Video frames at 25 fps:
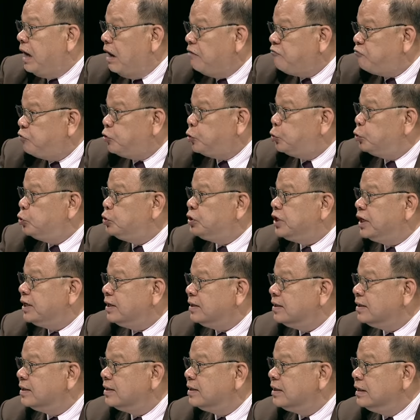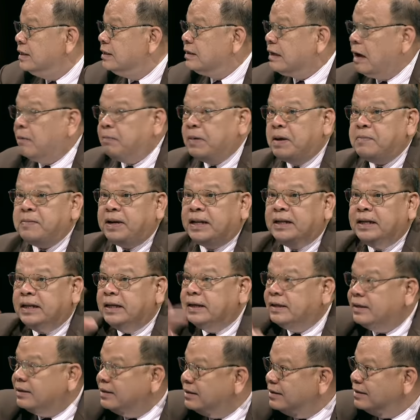revolution คือทำให้มันดี
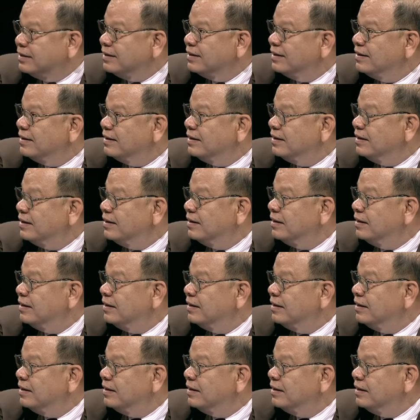ขึ้น อื